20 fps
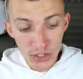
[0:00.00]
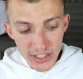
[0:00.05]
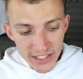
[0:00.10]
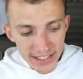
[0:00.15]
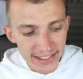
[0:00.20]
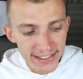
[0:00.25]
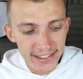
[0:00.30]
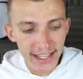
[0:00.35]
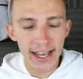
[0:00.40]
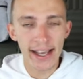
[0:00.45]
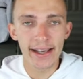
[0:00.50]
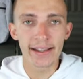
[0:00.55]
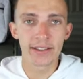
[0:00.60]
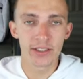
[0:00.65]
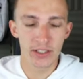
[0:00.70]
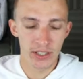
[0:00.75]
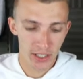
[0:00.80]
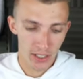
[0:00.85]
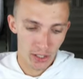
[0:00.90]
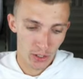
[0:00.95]

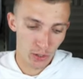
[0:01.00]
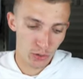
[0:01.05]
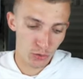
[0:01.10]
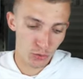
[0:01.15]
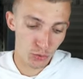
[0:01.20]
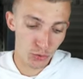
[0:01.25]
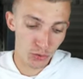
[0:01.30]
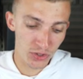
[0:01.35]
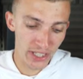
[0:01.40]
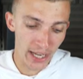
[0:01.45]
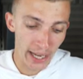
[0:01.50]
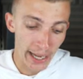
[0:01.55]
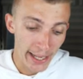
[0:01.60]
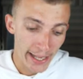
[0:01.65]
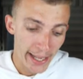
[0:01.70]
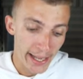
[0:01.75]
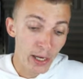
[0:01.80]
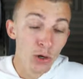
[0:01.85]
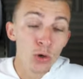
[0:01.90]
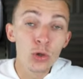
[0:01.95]
design, euh, tout ça,
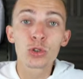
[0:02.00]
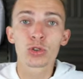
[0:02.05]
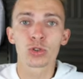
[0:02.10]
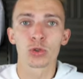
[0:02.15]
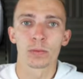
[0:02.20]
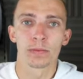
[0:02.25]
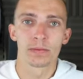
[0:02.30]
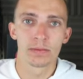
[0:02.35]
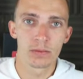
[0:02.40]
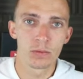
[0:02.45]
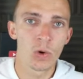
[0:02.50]
et le son.